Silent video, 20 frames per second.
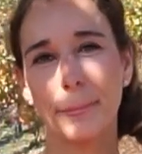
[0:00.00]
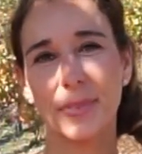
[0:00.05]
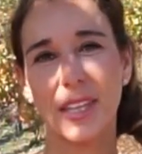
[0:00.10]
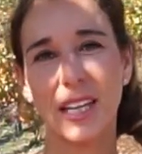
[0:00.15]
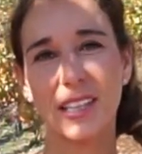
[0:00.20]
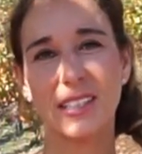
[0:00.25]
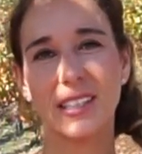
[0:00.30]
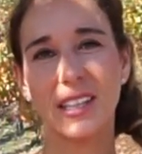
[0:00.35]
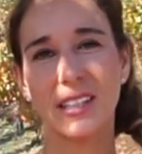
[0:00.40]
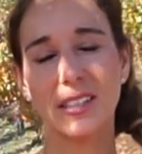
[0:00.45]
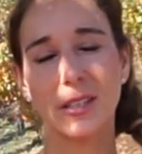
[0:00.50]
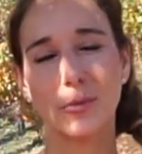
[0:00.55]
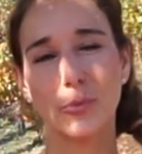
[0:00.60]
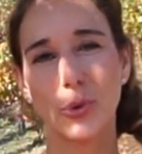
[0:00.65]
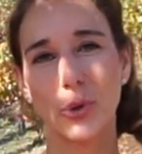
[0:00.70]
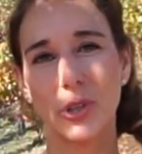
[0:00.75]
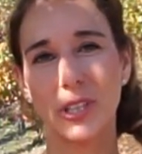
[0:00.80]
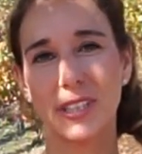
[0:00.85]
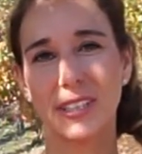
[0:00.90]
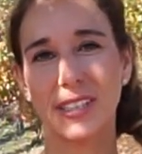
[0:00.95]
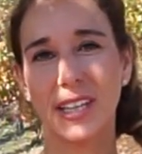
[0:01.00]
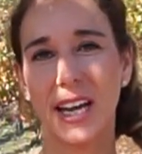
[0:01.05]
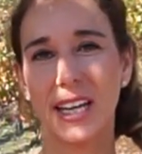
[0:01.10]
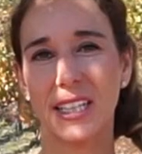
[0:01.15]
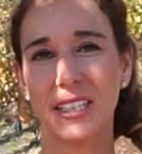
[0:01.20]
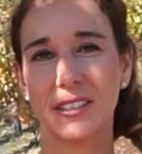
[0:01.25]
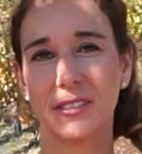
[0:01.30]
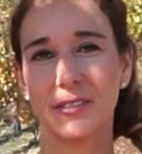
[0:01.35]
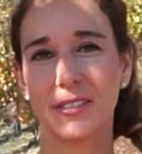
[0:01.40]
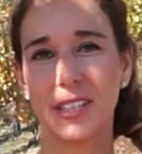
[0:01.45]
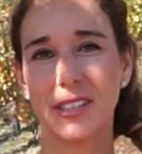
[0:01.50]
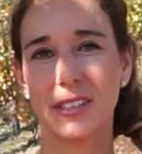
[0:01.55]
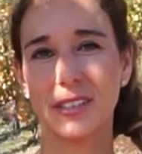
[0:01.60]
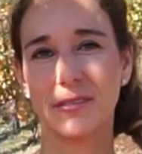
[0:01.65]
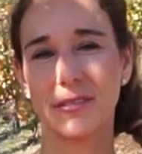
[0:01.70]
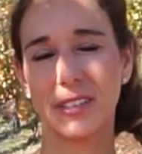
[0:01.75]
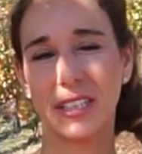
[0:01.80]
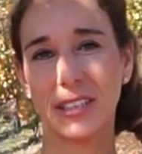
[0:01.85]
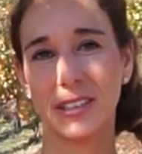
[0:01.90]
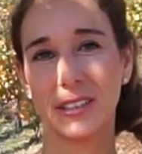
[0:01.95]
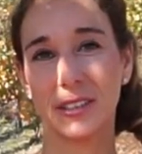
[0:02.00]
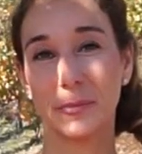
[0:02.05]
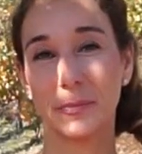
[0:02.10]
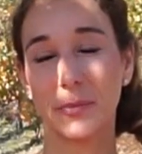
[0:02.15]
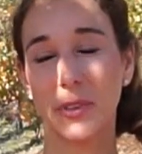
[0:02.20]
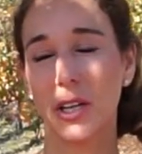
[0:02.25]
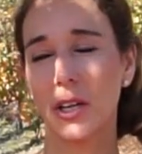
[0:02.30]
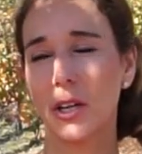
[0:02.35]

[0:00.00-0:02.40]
dass das eine Möglichkeit gewesen wäre.